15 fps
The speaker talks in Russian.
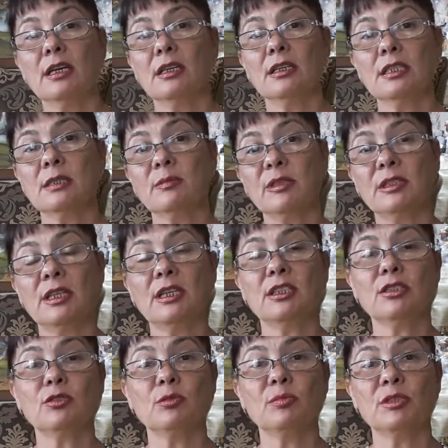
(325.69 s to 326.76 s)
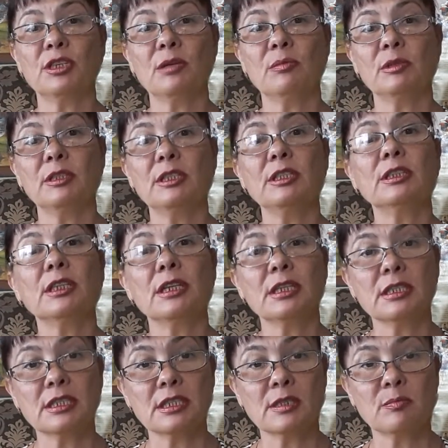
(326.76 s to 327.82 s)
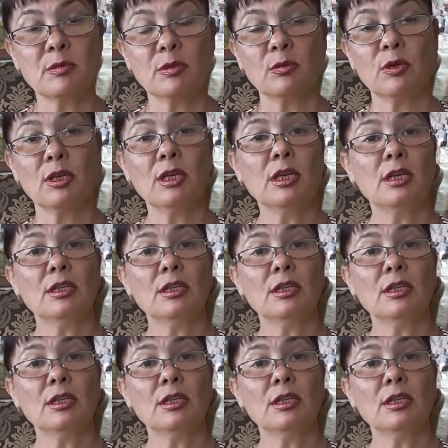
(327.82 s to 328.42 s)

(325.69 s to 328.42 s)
А, смотрите, чтобы не было интриг за спиной.